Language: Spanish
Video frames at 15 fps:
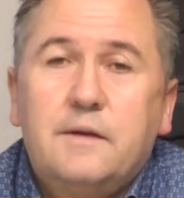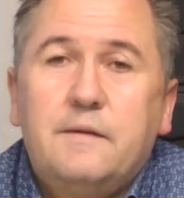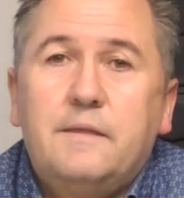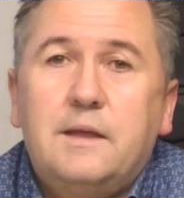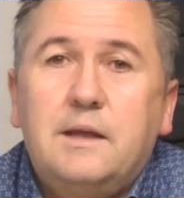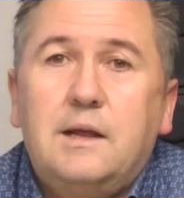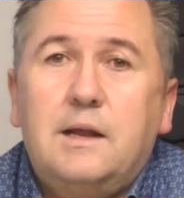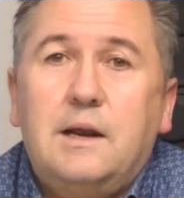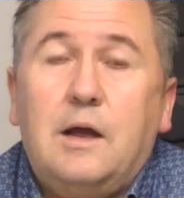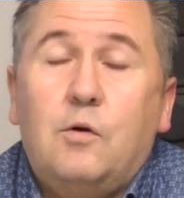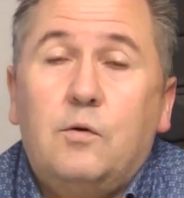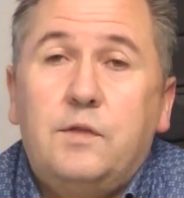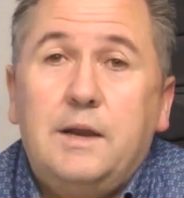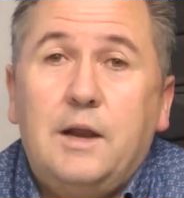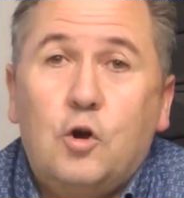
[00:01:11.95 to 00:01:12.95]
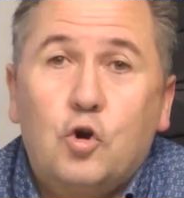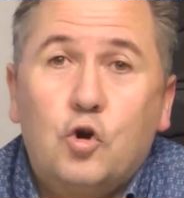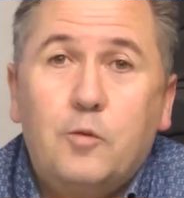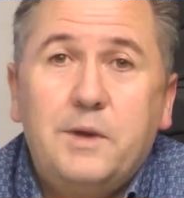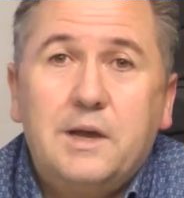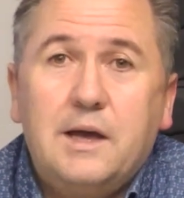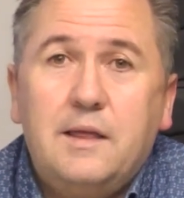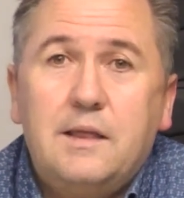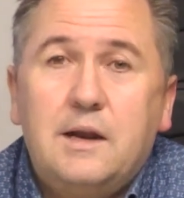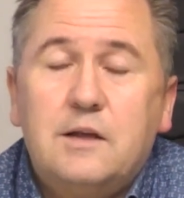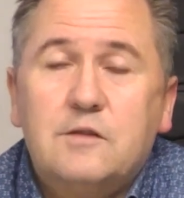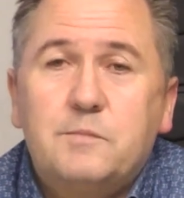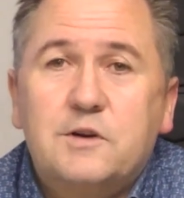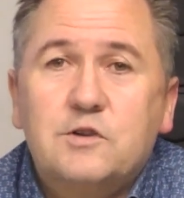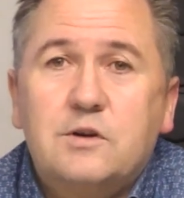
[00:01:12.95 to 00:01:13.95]
de la cocina económica, de
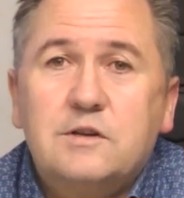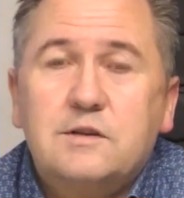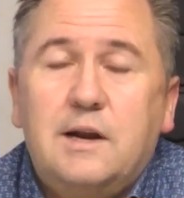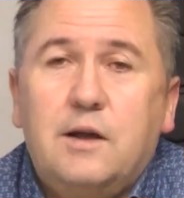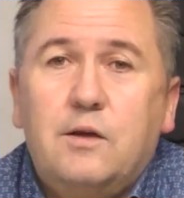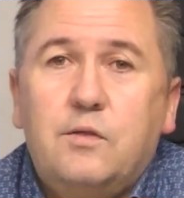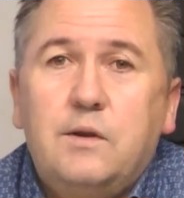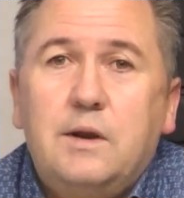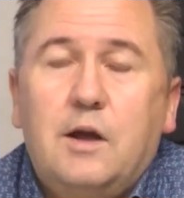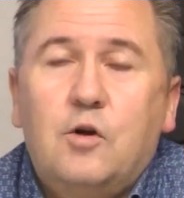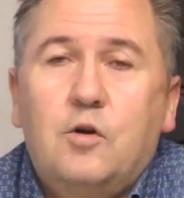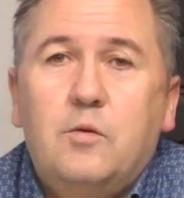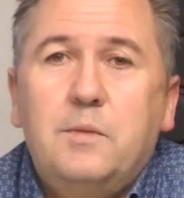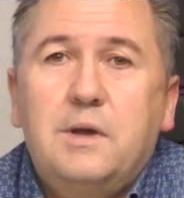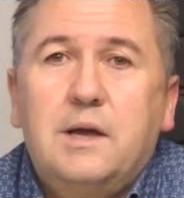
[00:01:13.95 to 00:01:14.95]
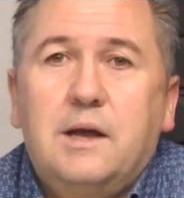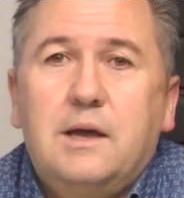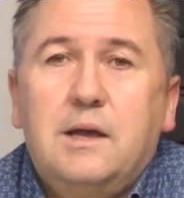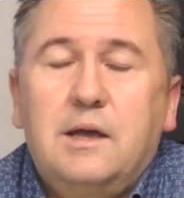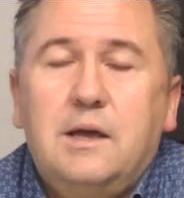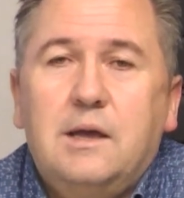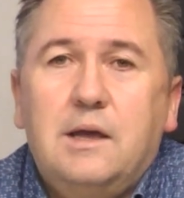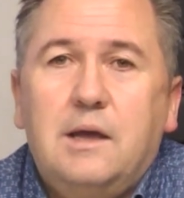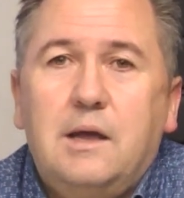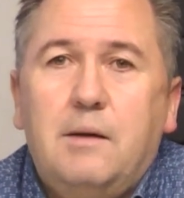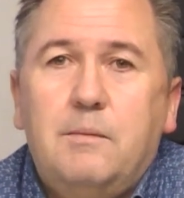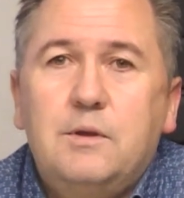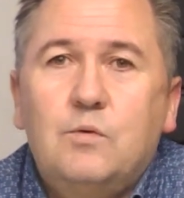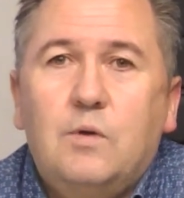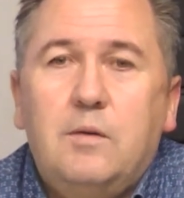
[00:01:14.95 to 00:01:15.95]
las personas de la cocina económica que,
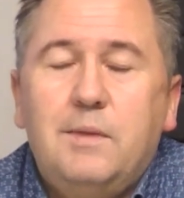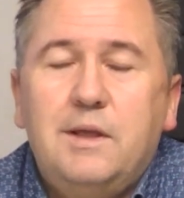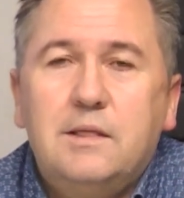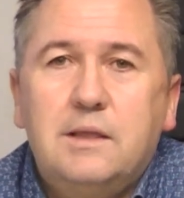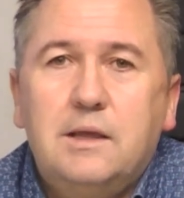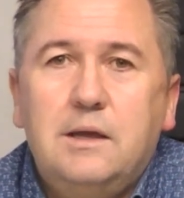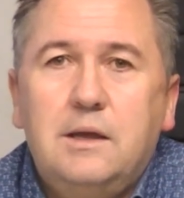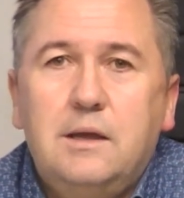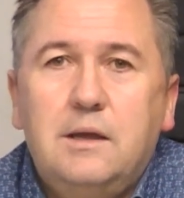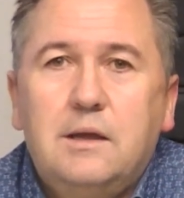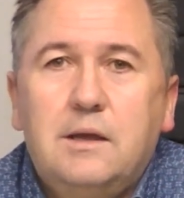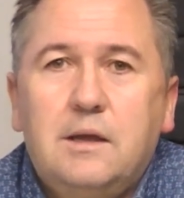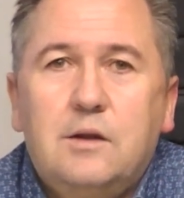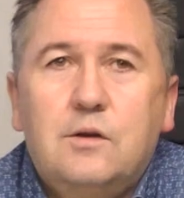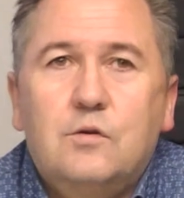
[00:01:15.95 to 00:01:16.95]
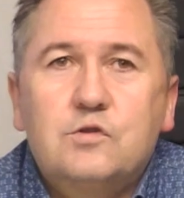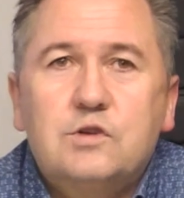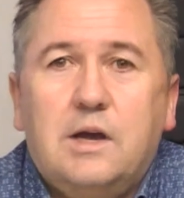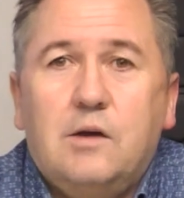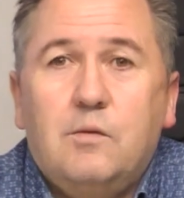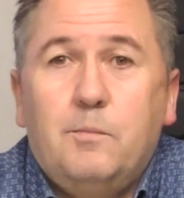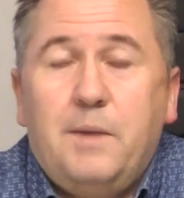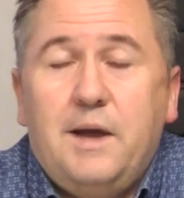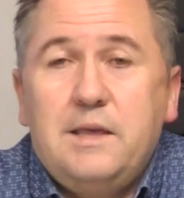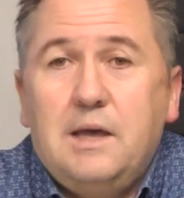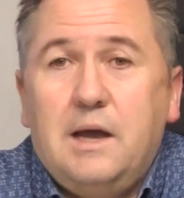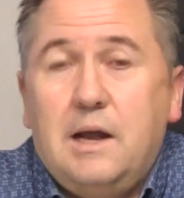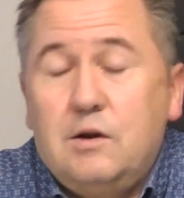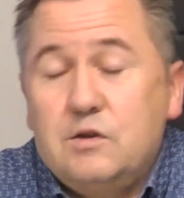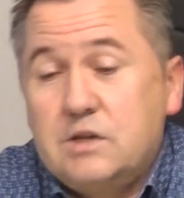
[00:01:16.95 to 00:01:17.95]
habitualmente nos
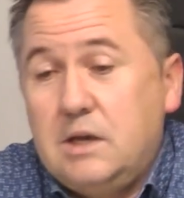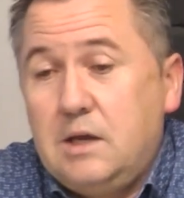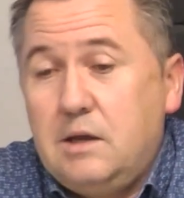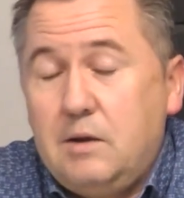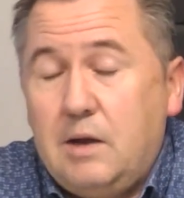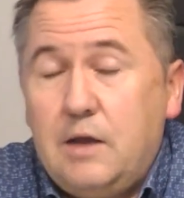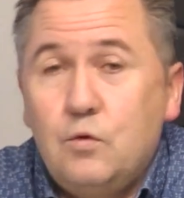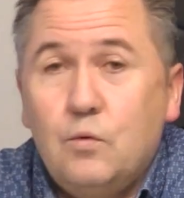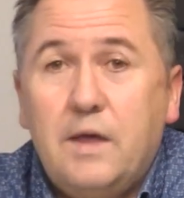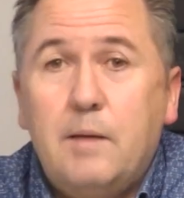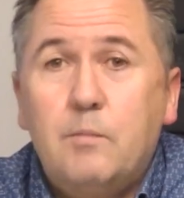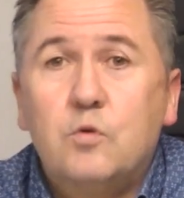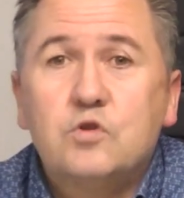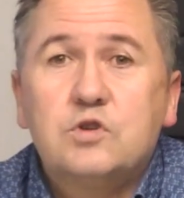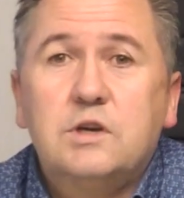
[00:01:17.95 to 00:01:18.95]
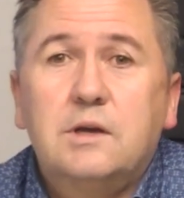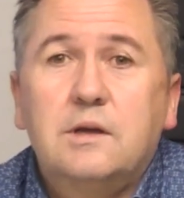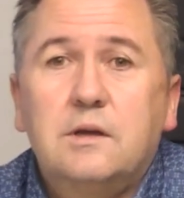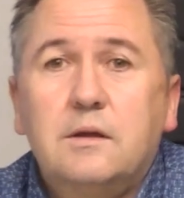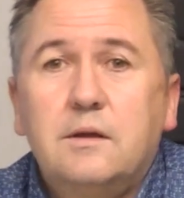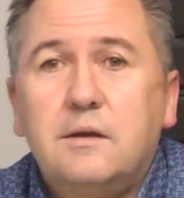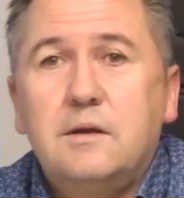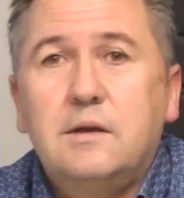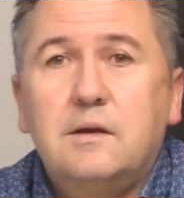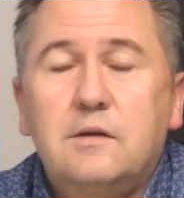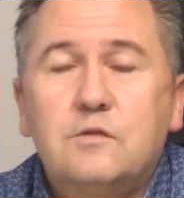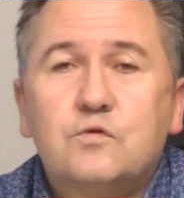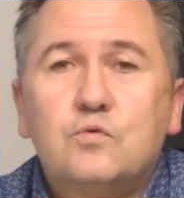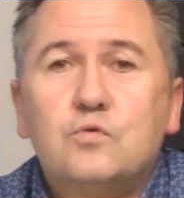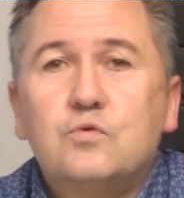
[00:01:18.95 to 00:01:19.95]
acompañan, a los que ayudamos en, eh,
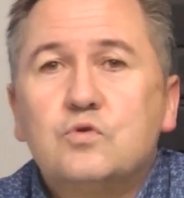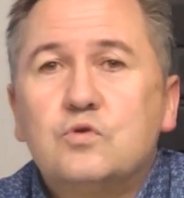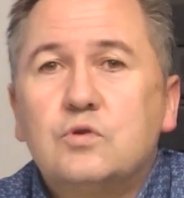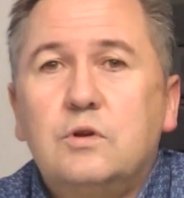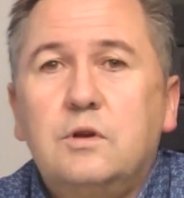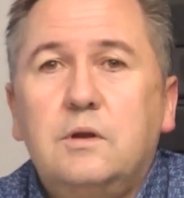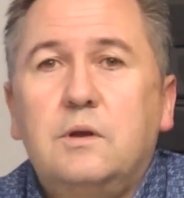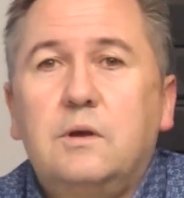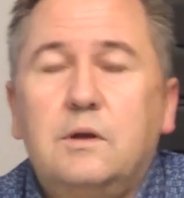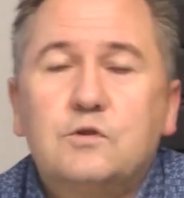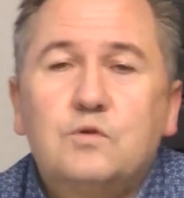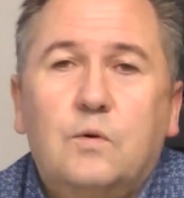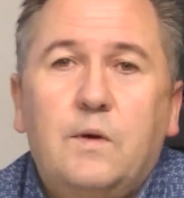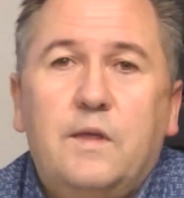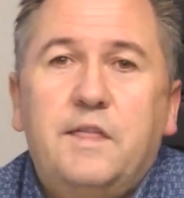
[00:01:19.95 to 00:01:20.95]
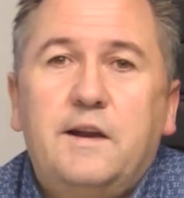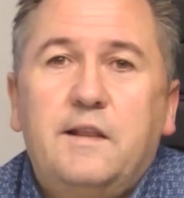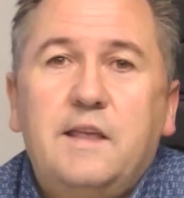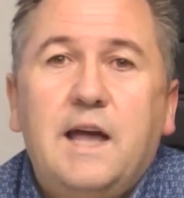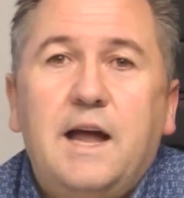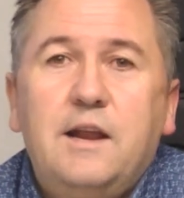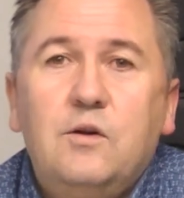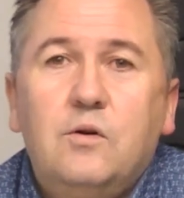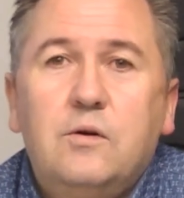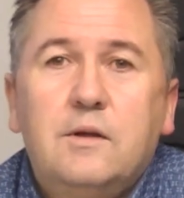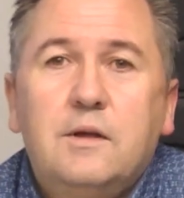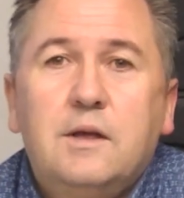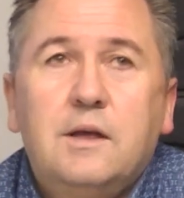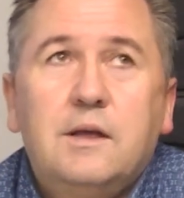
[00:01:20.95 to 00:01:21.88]
su cohacer diario.